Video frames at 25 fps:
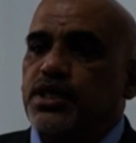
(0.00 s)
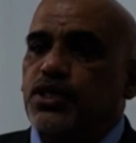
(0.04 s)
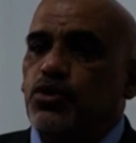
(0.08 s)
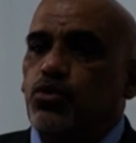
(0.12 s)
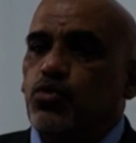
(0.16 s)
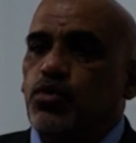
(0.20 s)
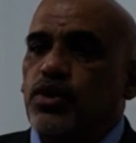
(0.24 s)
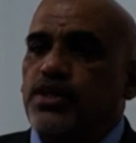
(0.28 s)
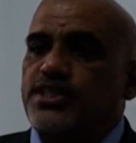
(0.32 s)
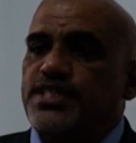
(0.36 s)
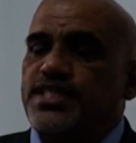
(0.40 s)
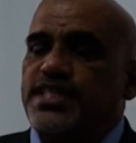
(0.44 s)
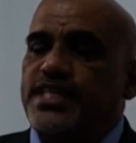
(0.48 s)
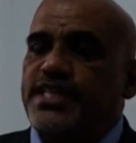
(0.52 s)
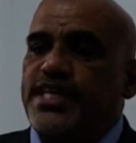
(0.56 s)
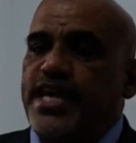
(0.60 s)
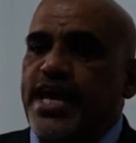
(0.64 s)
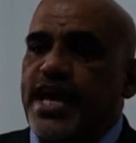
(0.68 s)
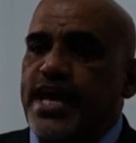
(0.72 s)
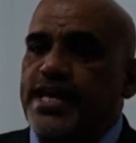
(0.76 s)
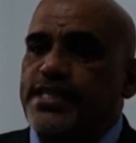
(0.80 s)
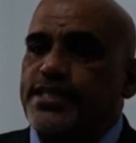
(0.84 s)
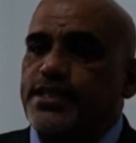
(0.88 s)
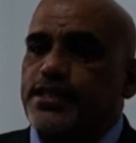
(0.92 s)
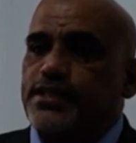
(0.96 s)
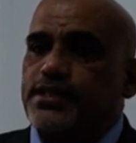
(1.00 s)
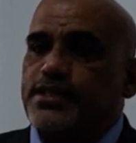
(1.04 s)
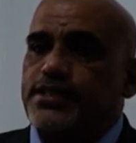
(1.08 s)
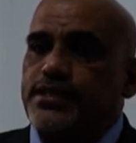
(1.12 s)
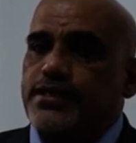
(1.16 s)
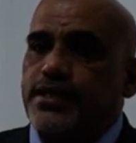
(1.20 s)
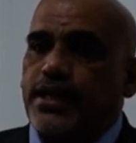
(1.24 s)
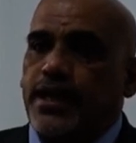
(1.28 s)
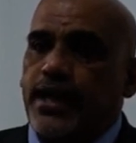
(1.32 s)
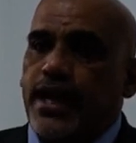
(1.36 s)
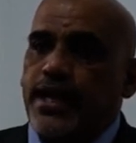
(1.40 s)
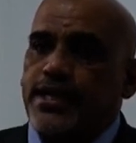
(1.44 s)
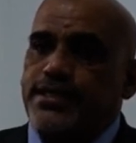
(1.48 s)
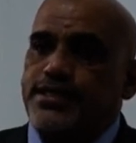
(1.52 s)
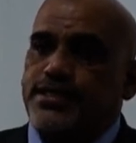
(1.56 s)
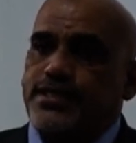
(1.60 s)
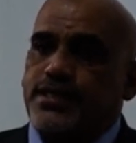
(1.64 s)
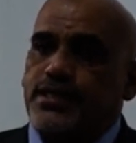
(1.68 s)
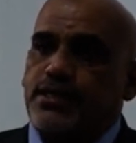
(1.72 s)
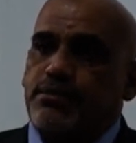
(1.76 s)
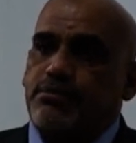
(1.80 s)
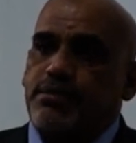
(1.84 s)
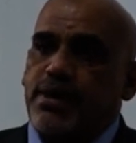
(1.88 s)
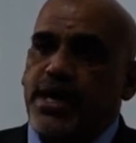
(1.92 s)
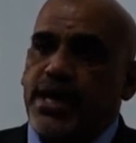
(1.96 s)
هو زيادة رأس
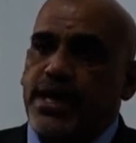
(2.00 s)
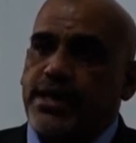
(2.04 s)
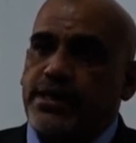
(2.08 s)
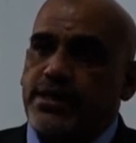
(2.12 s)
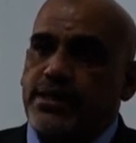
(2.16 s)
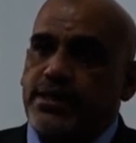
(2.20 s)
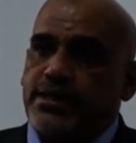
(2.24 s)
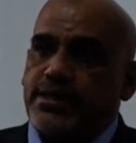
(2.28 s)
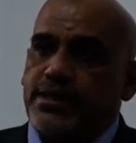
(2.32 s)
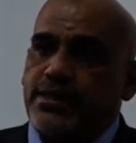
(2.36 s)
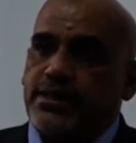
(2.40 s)
المال